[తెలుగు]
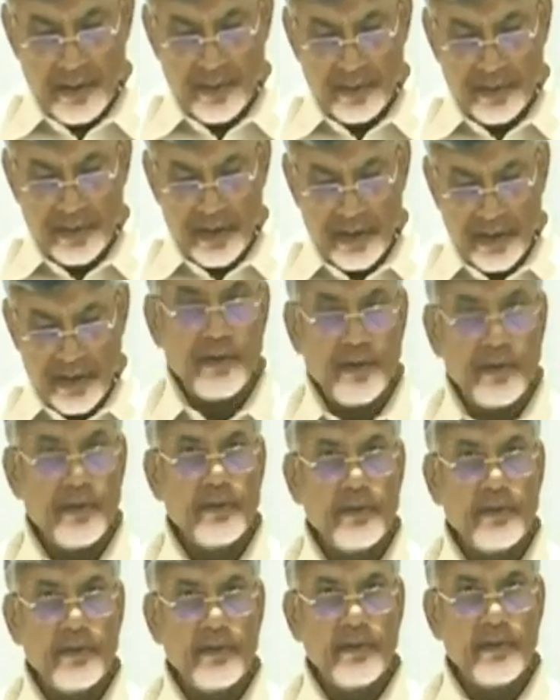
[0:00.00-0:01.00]
వందల ఐదు
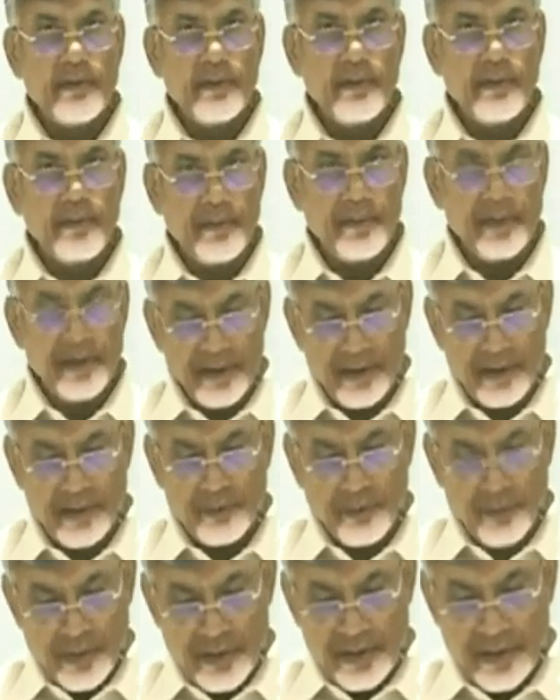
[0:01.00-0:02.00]
మందికి
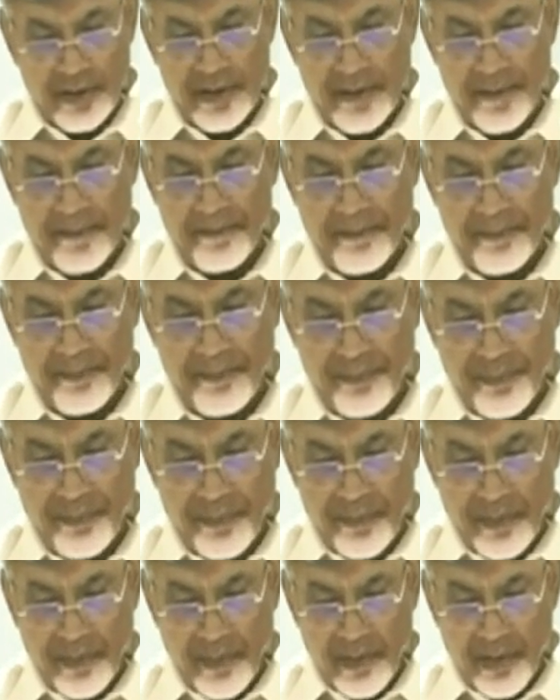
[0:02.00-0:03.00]
సోకింది
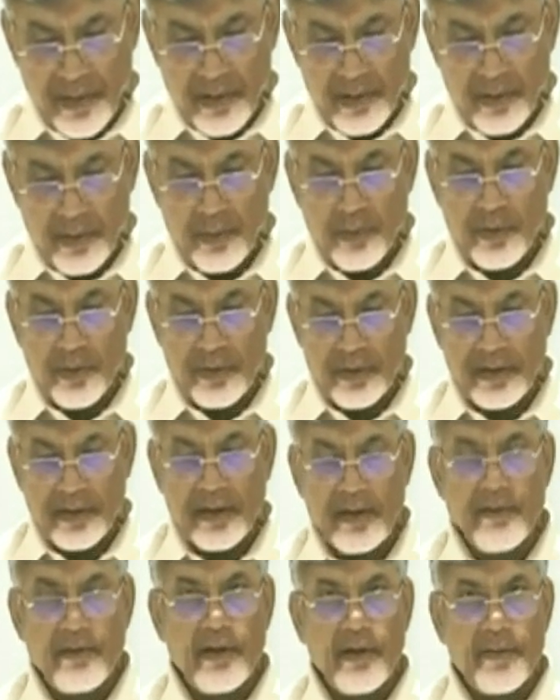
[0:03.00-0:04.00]
నూట
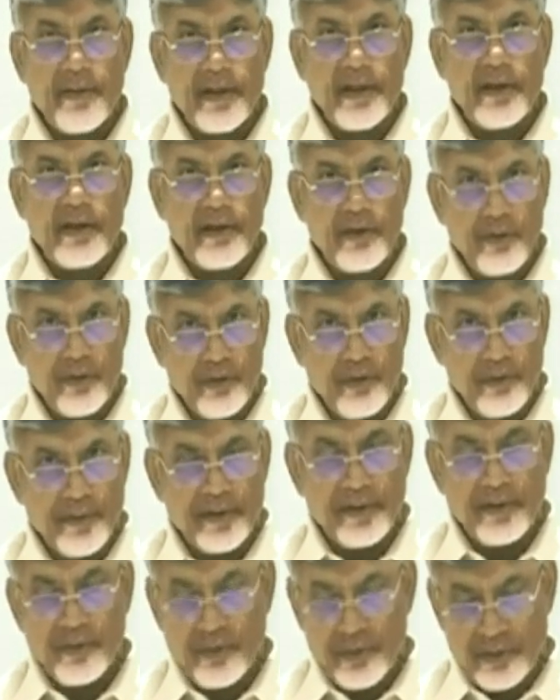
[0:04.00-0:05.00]
ఎనిమిది మంది ఈరోజు
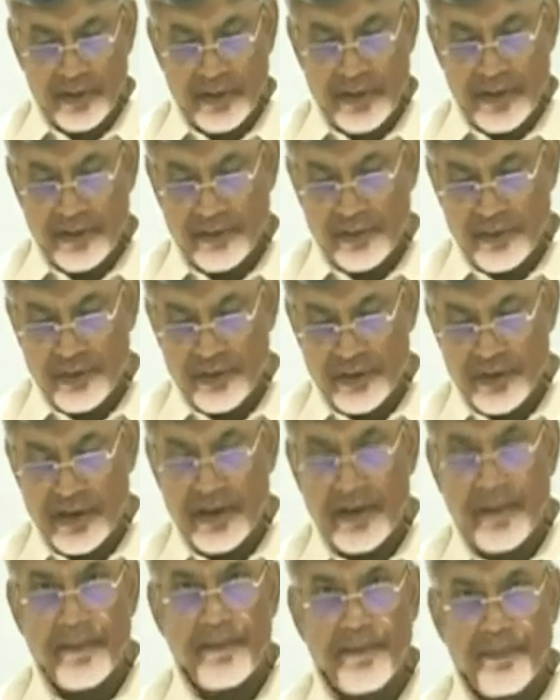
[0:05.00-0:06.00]
మాత్రం కొత్త కేసులు
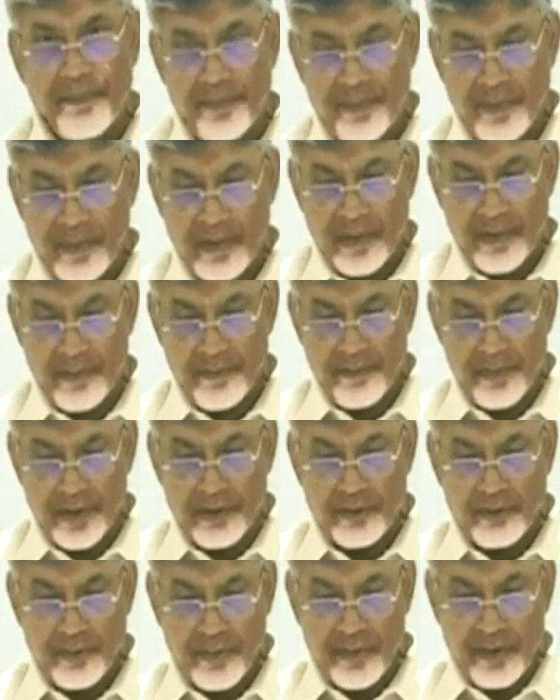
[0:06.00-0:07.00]
వచ్చాయి
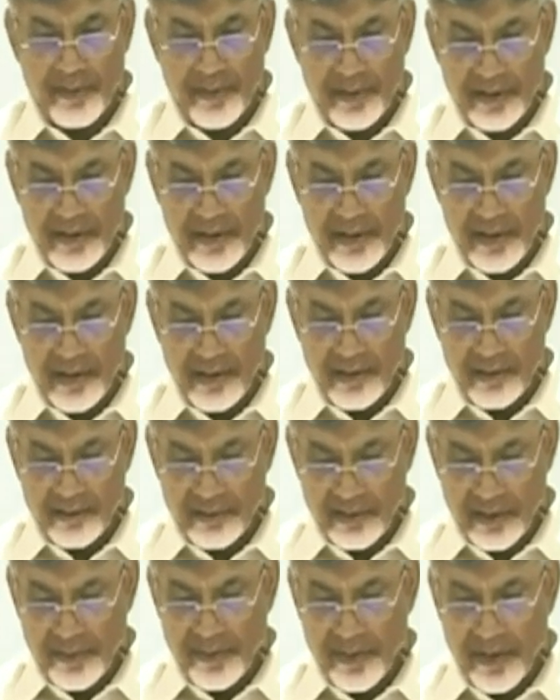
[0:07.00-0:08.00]
పంతొమ్మిది మంది
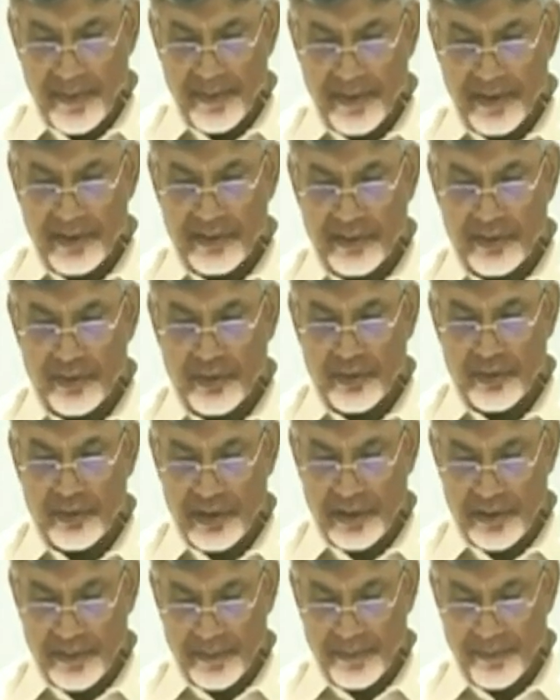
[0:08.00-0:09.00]
చనిపోయే పరిస్థితికి
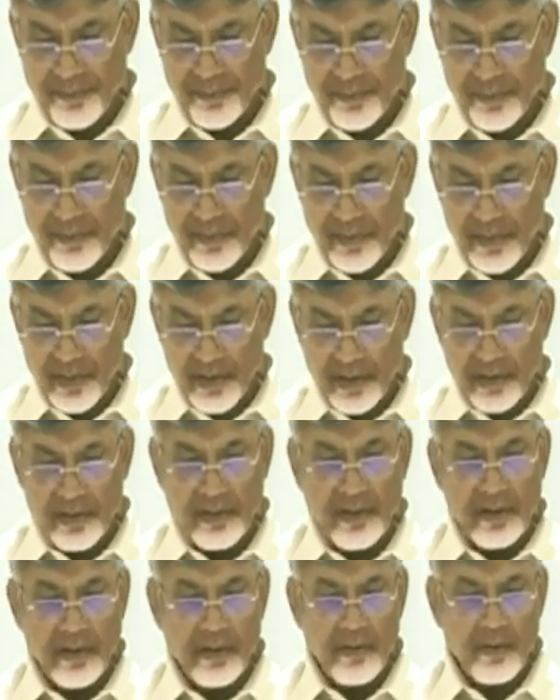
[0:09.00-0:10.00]
వచ్చారు
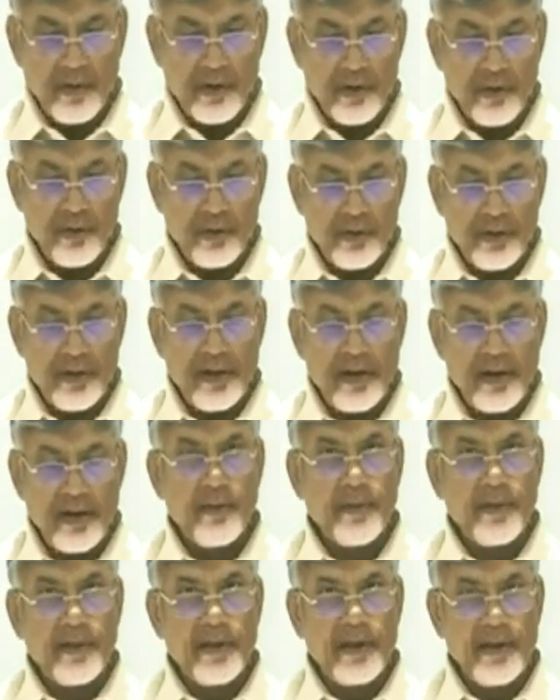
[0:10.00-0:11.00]
నిన్న ఒక్కరోజు ఏడు
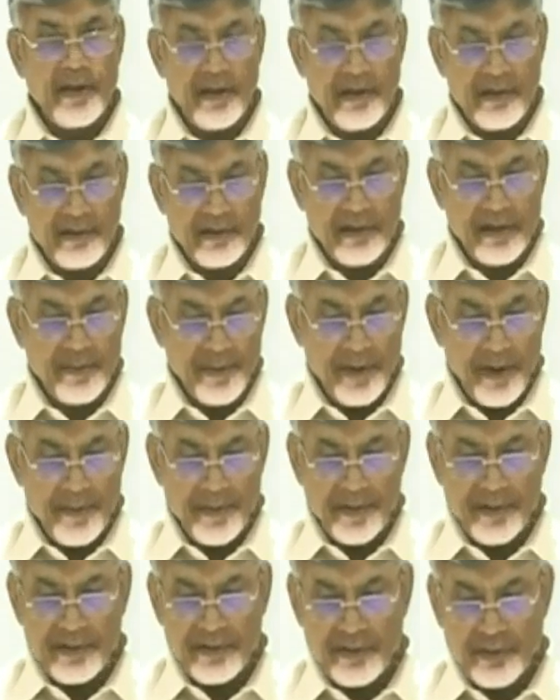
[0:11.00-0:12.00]
మంది చనిపోయే
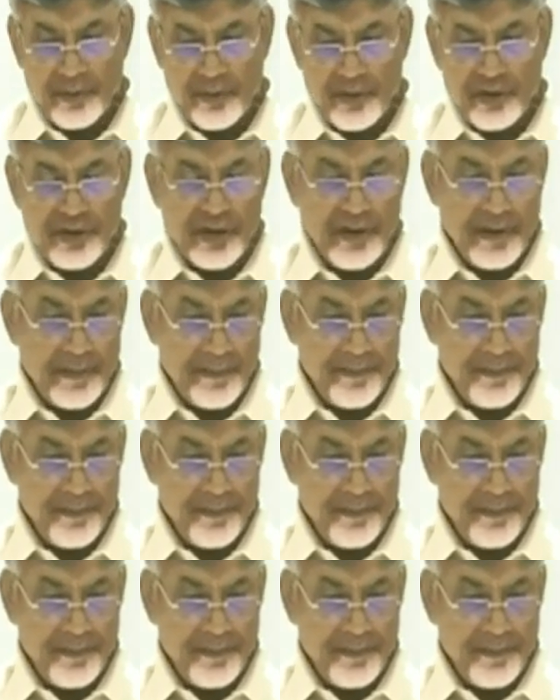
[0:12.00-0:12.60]
పరిస్థితికి వచ్చారు